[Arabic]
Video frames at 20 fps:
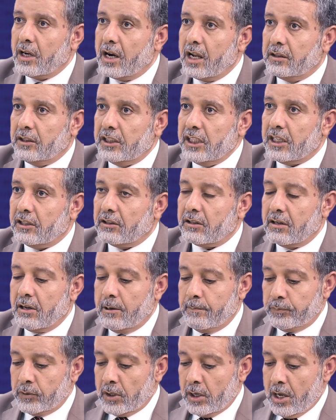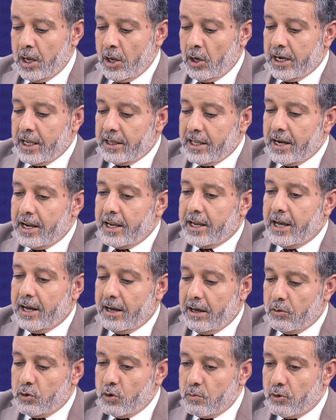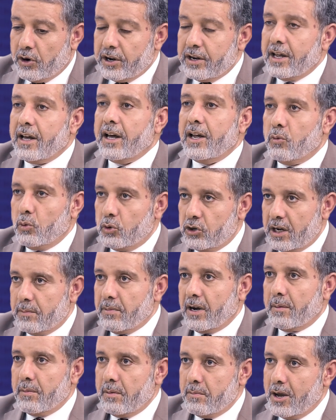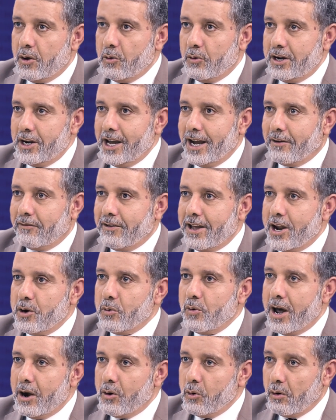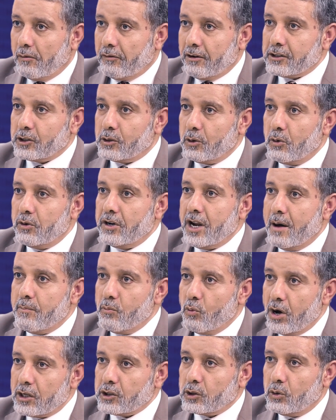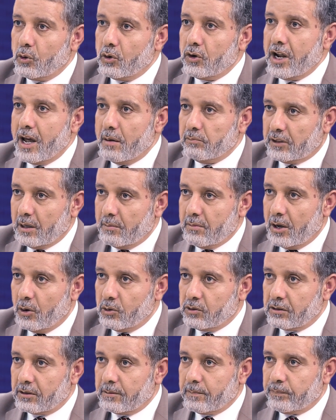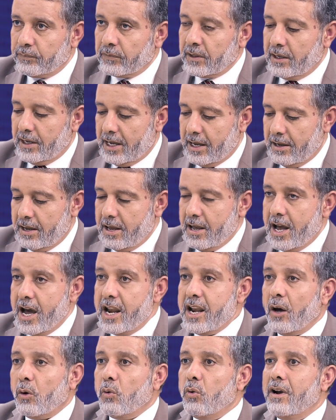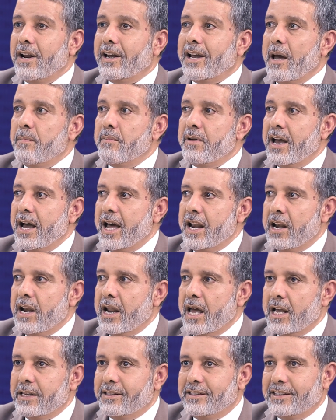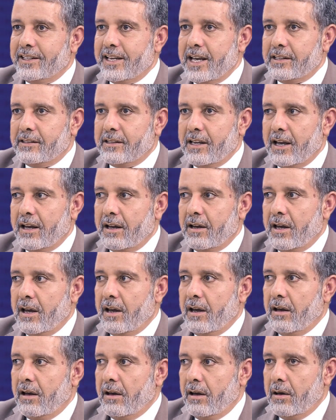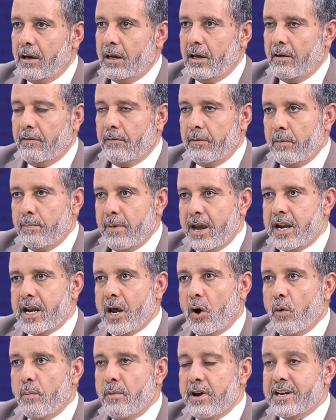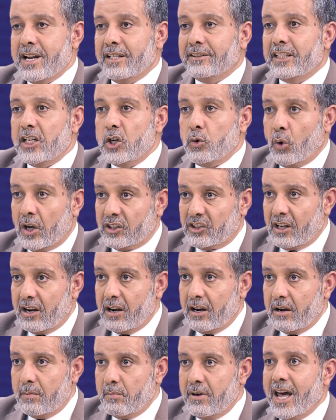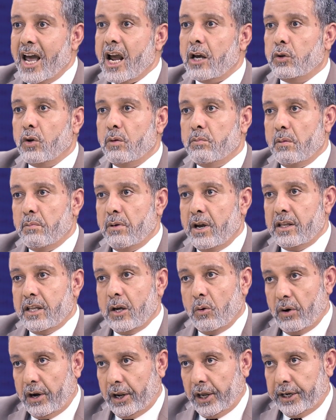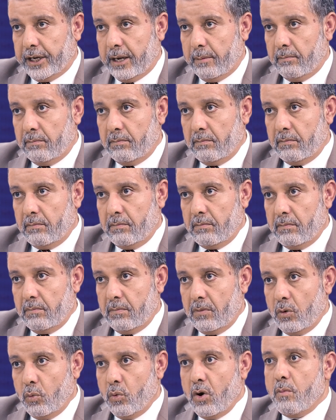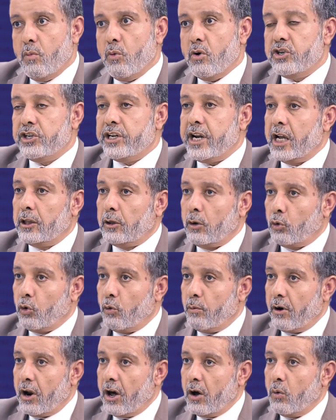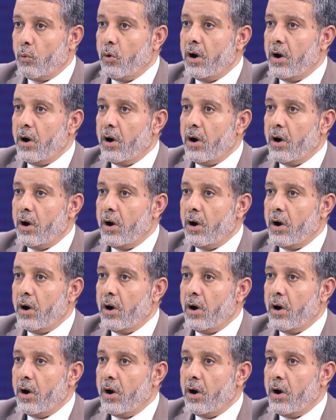صلاة عيد لذلك يمكن أن أجيبك بما يريحك في أنه هل هو فصل أم وصل أم تمايز تمام أنا أقول لك بأن السياسة آه، بينها وبين الدين وصل من حيث المبادئ والقيم والموجهات الكبرى